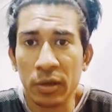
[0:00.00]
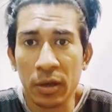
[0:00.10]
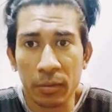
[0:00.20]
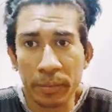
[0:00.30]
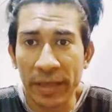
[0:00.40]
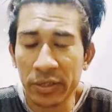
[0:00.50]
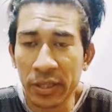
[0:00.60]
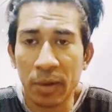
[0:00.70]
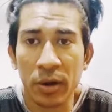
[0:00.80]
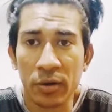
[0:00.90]
ম্যাগজিনে
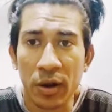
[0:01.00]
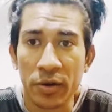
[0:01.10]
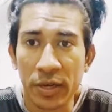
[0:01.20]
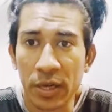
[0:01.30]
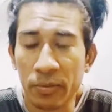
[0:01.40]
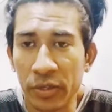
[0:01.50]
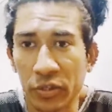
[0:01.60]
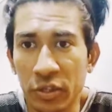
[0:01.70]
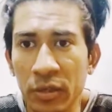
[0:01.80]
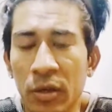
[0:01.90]
আমার আর্টিকেল বেরিয়েছে
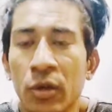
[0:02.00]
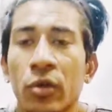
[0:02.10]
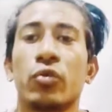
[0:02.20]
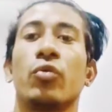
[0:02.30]
সো